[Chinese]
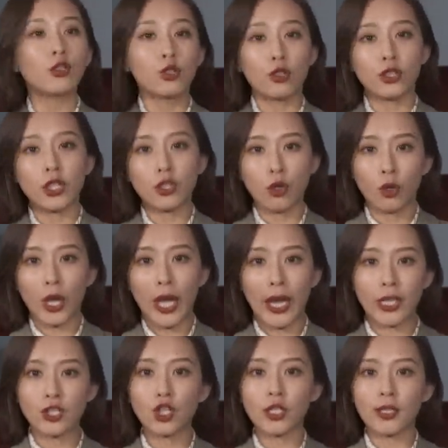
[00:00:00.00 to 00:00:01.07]
就是这种
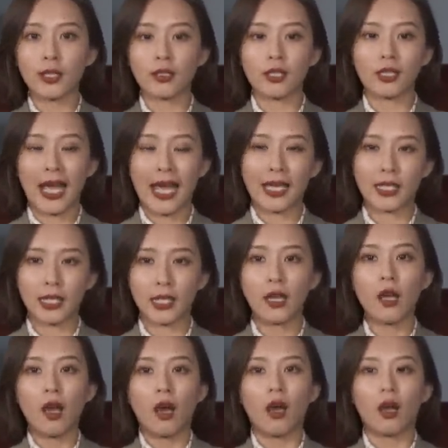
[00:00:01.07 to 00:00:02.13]
H 型的大衣
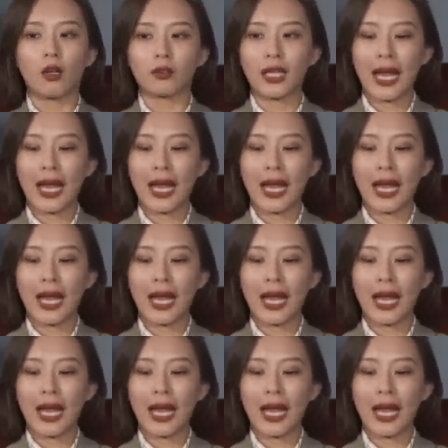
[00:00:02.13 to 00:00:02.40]
呃，